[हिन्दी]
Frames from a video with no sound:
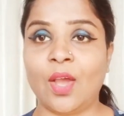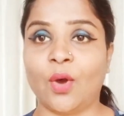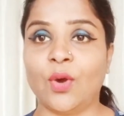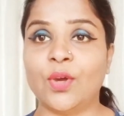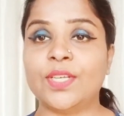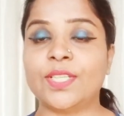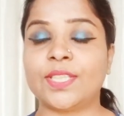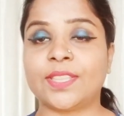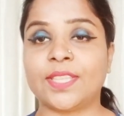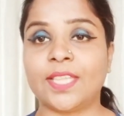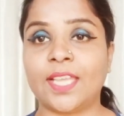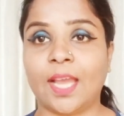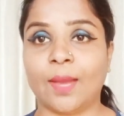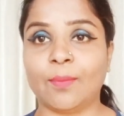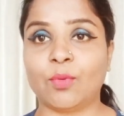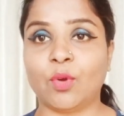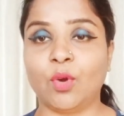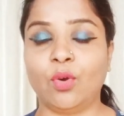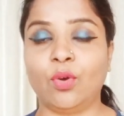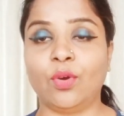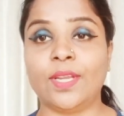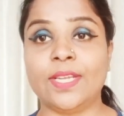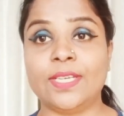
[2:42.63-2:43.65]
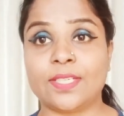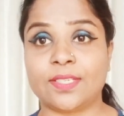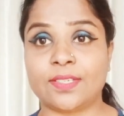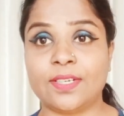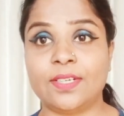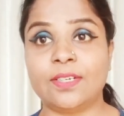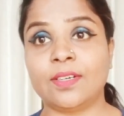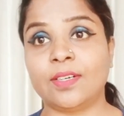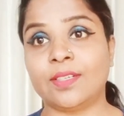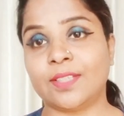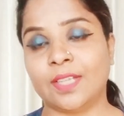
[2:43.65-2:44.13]
और इससे आपको
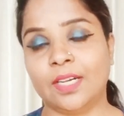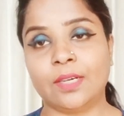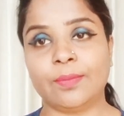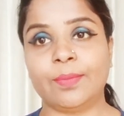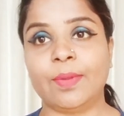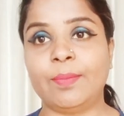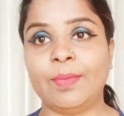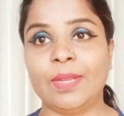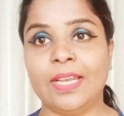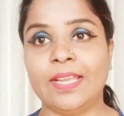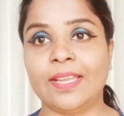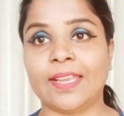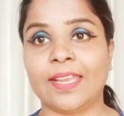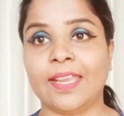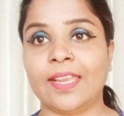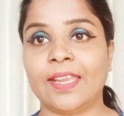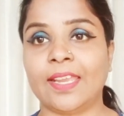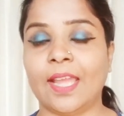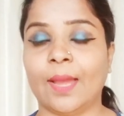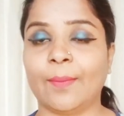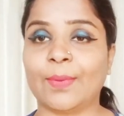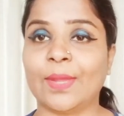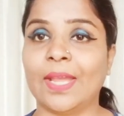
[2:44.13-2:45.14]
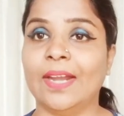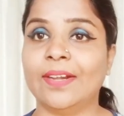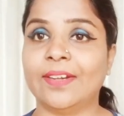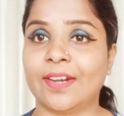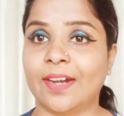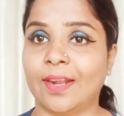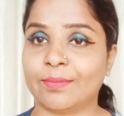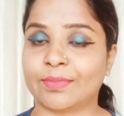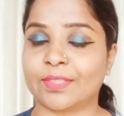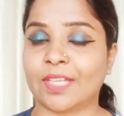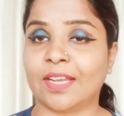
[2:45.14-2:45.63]
इंस्टेंट रिजल्ट भी मिलेंगे कि आपके
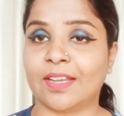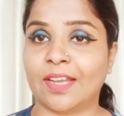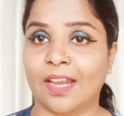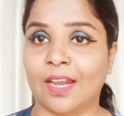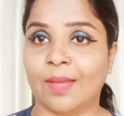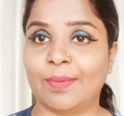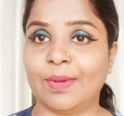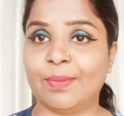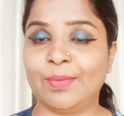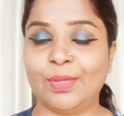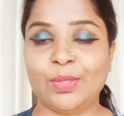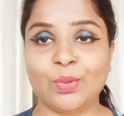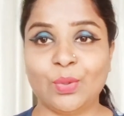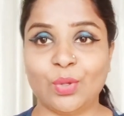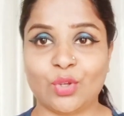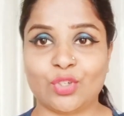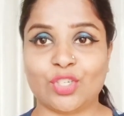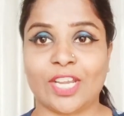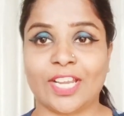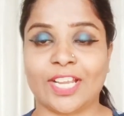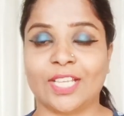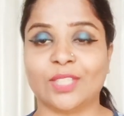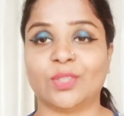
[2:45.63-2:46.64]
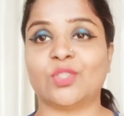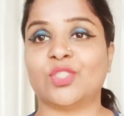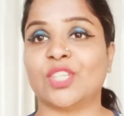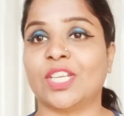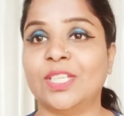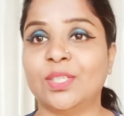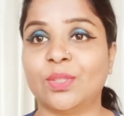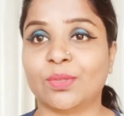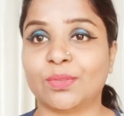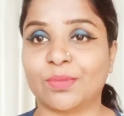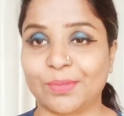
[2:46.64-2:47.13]
अंडर आर्म्स का कालापन भी दूर हो जाएगा तो
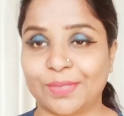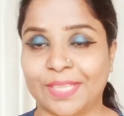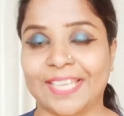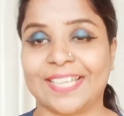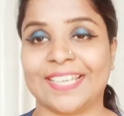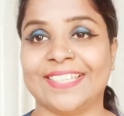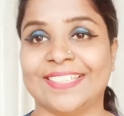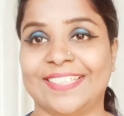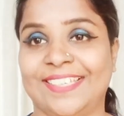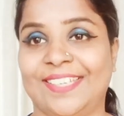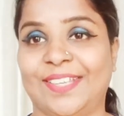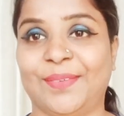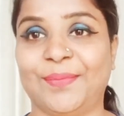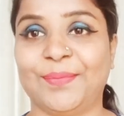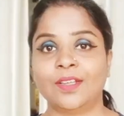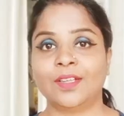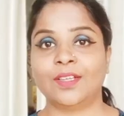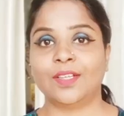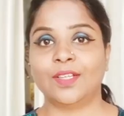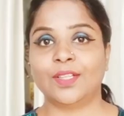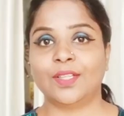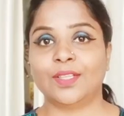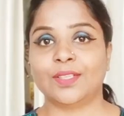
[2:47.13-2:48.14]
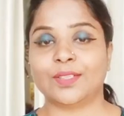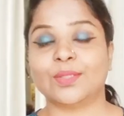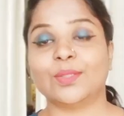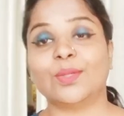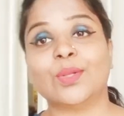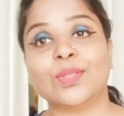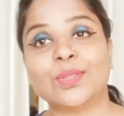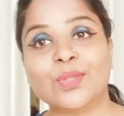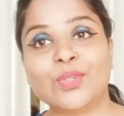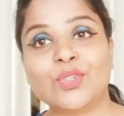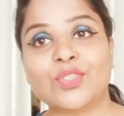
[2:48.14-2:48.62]
चलिए दोस्तों देख लेते हैं सो
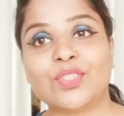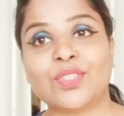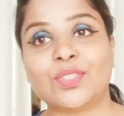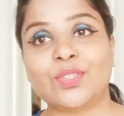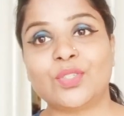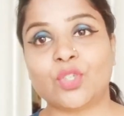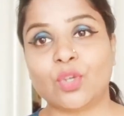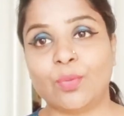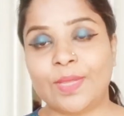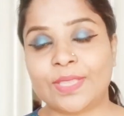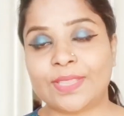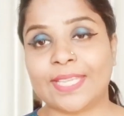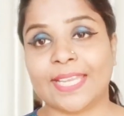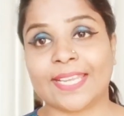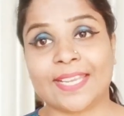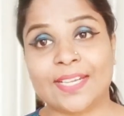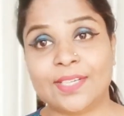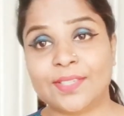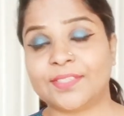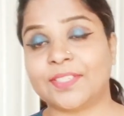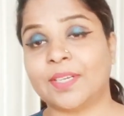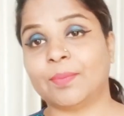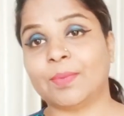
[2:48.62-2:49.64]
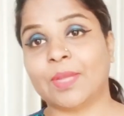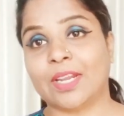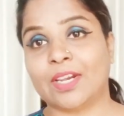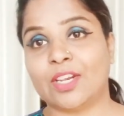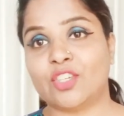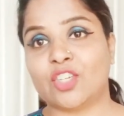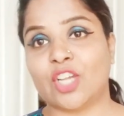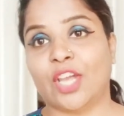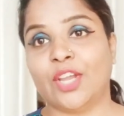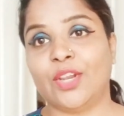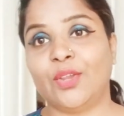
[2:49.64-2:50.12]
so, दोस्तों जो मैं सेकंड स्टेप
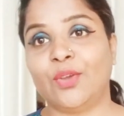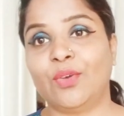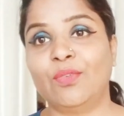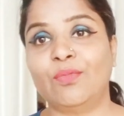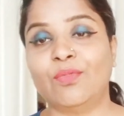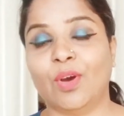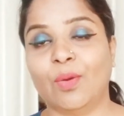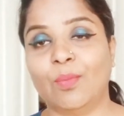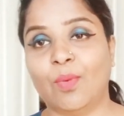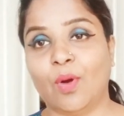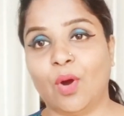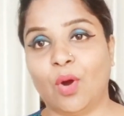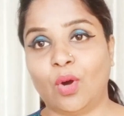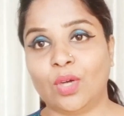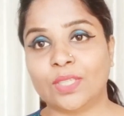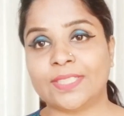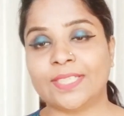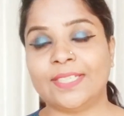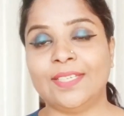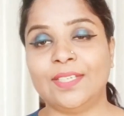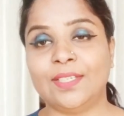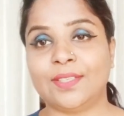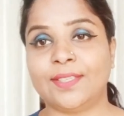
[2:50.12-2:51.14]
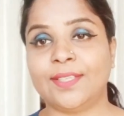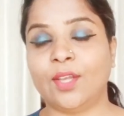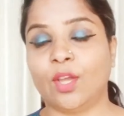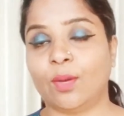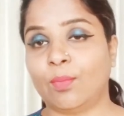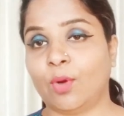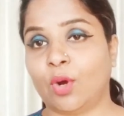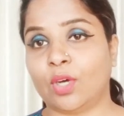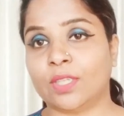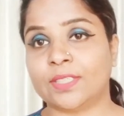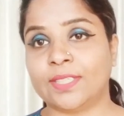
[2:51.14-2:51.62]
करने जा रही हूँ वो बहुत ही ईजी
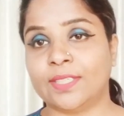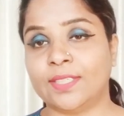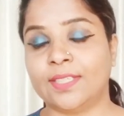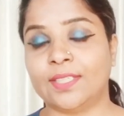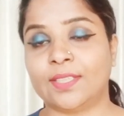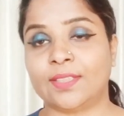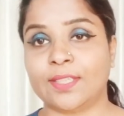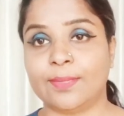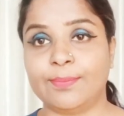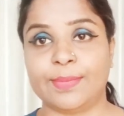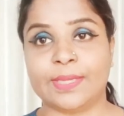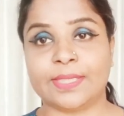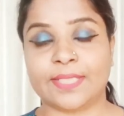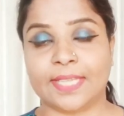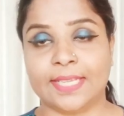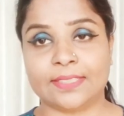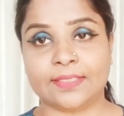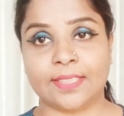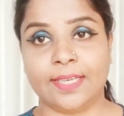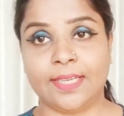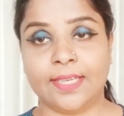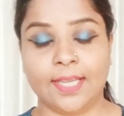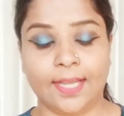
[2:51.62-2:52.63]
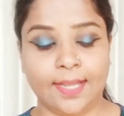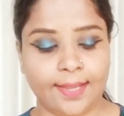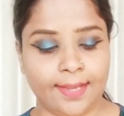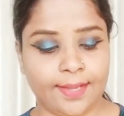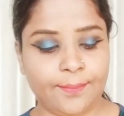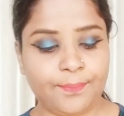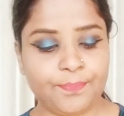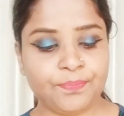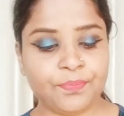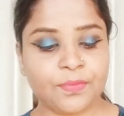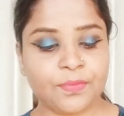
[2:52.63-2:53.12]
और बहुत ही सिंपल सा एक तरीका
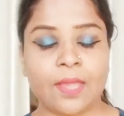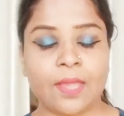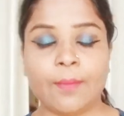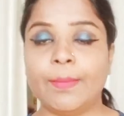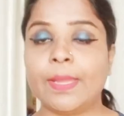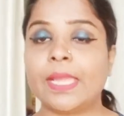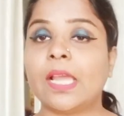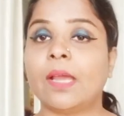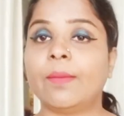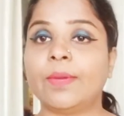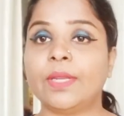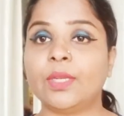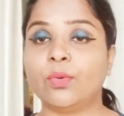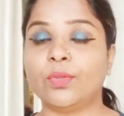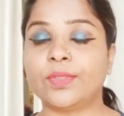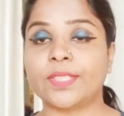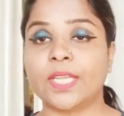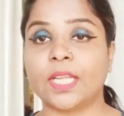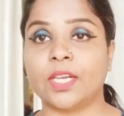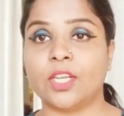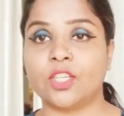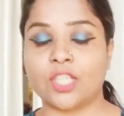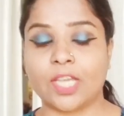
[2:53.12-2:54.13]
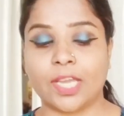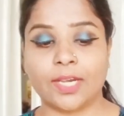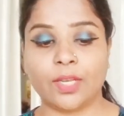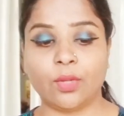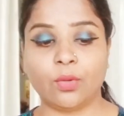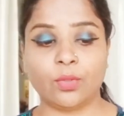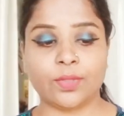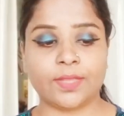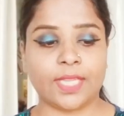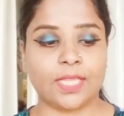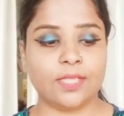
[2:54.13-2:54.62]
है मैं यहाँ पर यूज करने जा
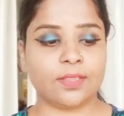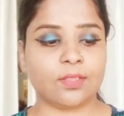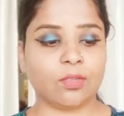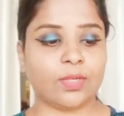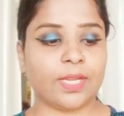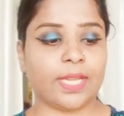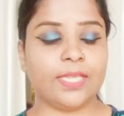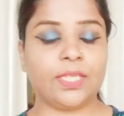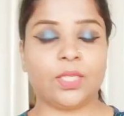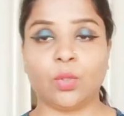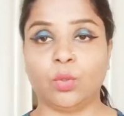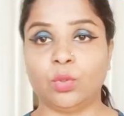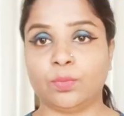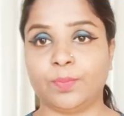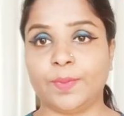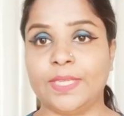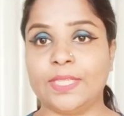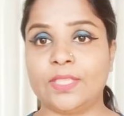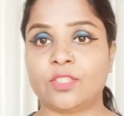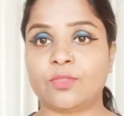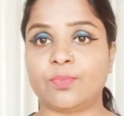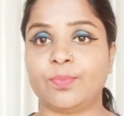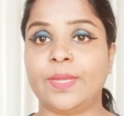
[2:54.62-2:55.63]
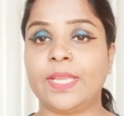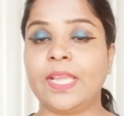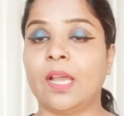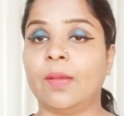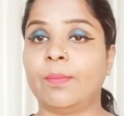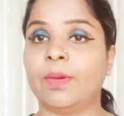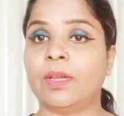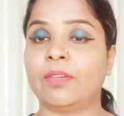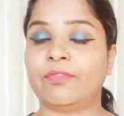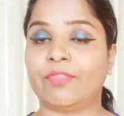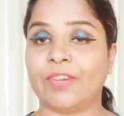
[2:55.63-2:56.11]
रही हूँ सेंसोडाइन टूथपेस्ट मैं
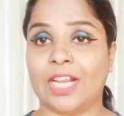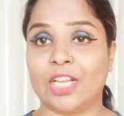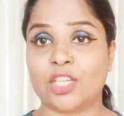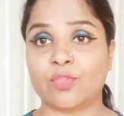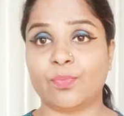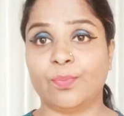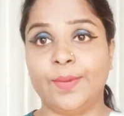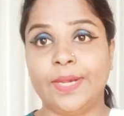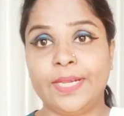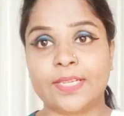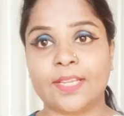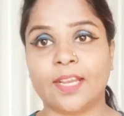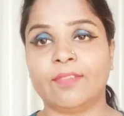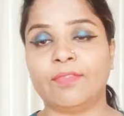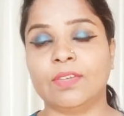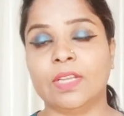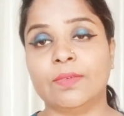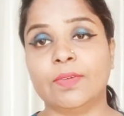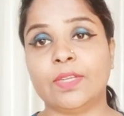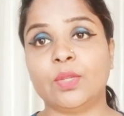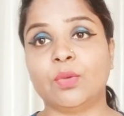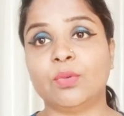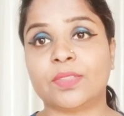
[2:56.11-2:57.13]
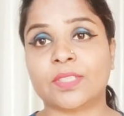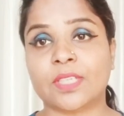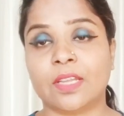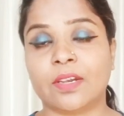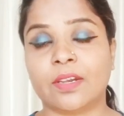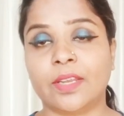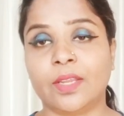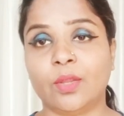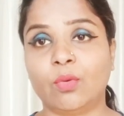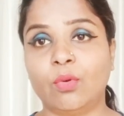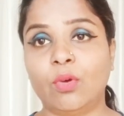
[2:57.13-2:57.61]
यहाँ पर फ्रेश मिंट का फ्लेवर यूज
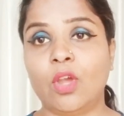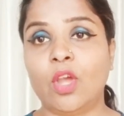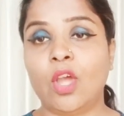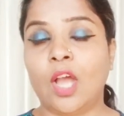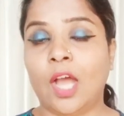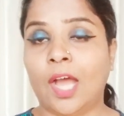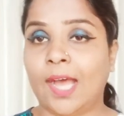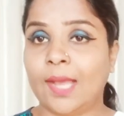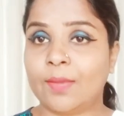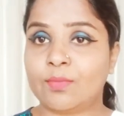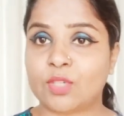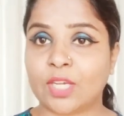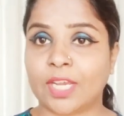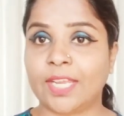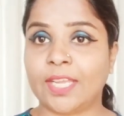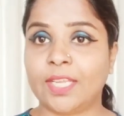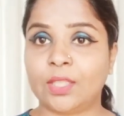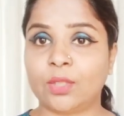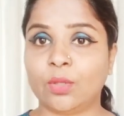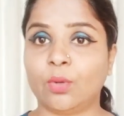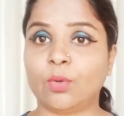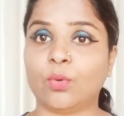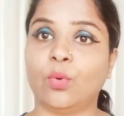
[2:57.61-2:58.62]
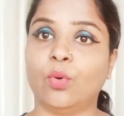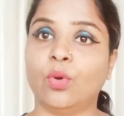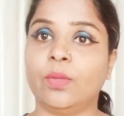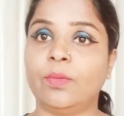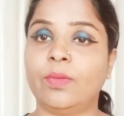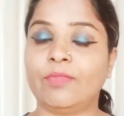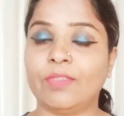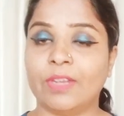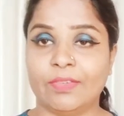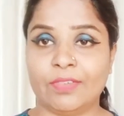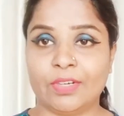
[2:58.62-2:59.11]
कर रही हूँ आप चाहें तो
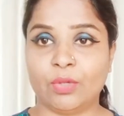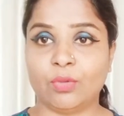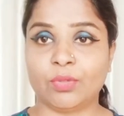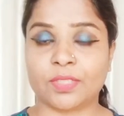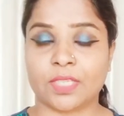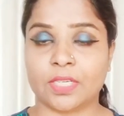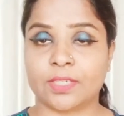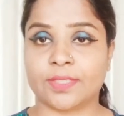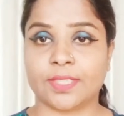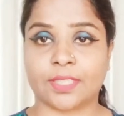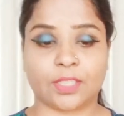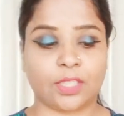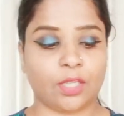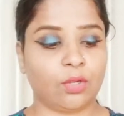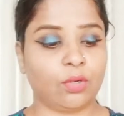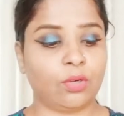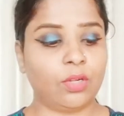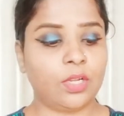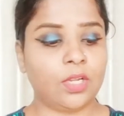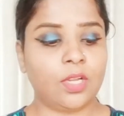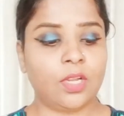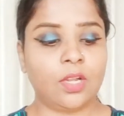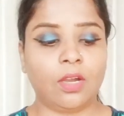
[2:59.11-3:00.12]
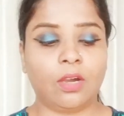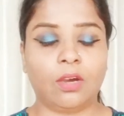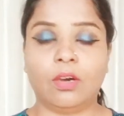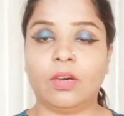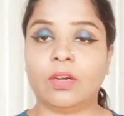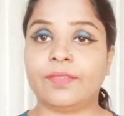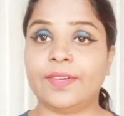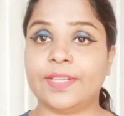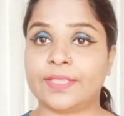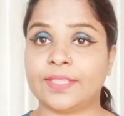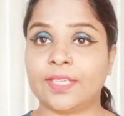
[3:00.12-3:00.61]
कोई भी फ्लेवर यूज कर सकते हो
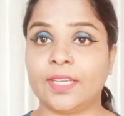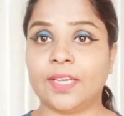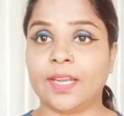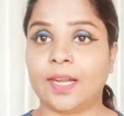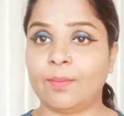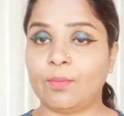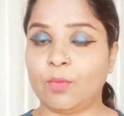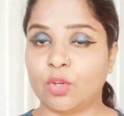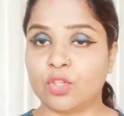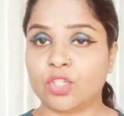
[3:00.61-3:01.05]
और वैसे अगर आप